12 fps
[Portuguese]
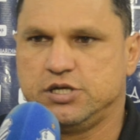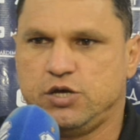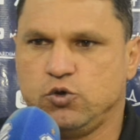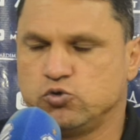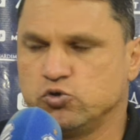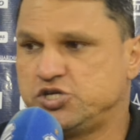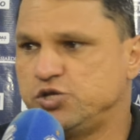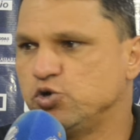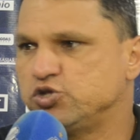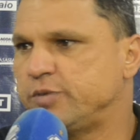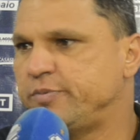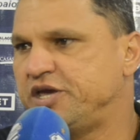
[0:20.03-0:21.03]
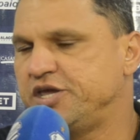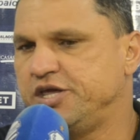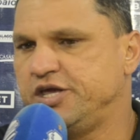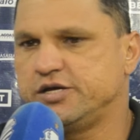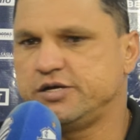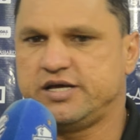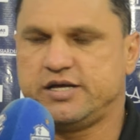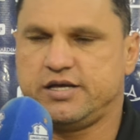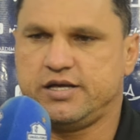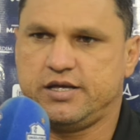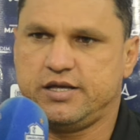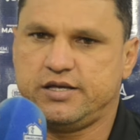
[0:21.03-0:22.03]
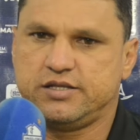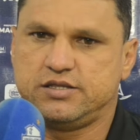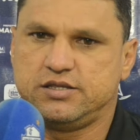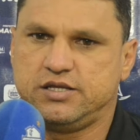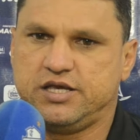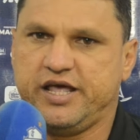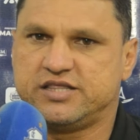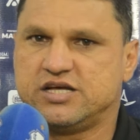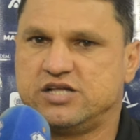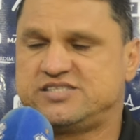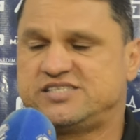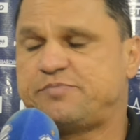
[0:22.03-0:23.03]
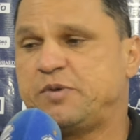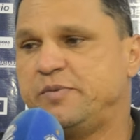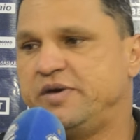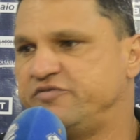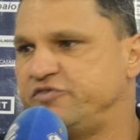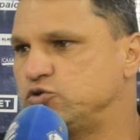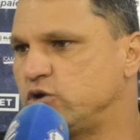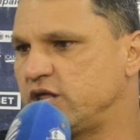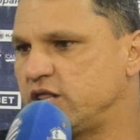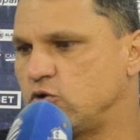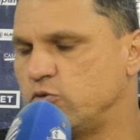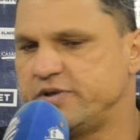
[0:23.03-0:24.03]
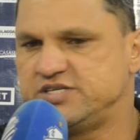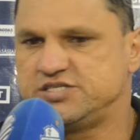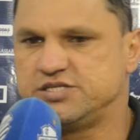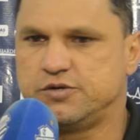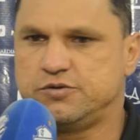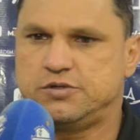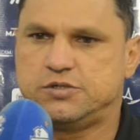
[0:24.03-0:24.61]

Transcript: que o torcedor também queria. É, é queria tanto essa primeira vitória na competição.